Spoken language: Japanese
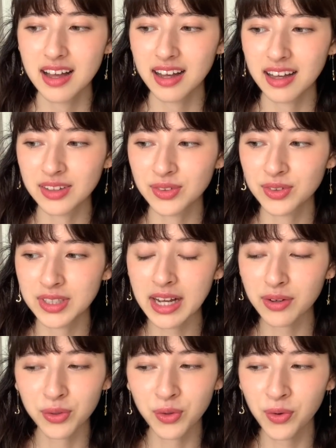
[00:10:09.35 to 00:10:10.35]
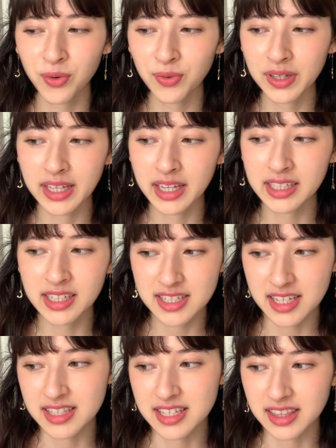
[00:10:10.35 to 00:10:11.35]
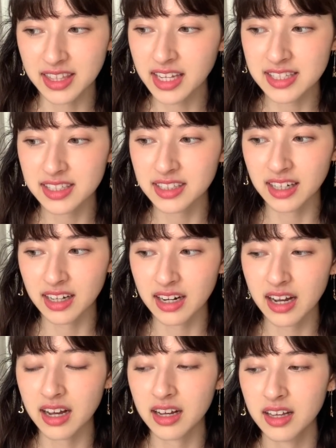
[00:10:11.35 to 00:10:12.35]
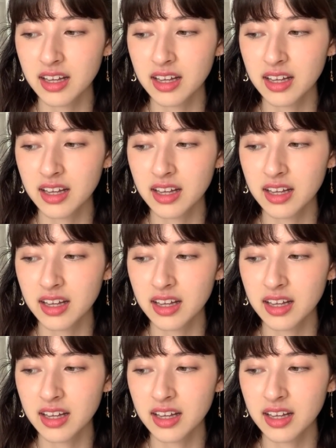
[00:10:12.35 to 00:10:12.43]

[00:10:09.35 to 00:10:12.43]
あの、いや、この本はね、りなちゃん絶対好きだから、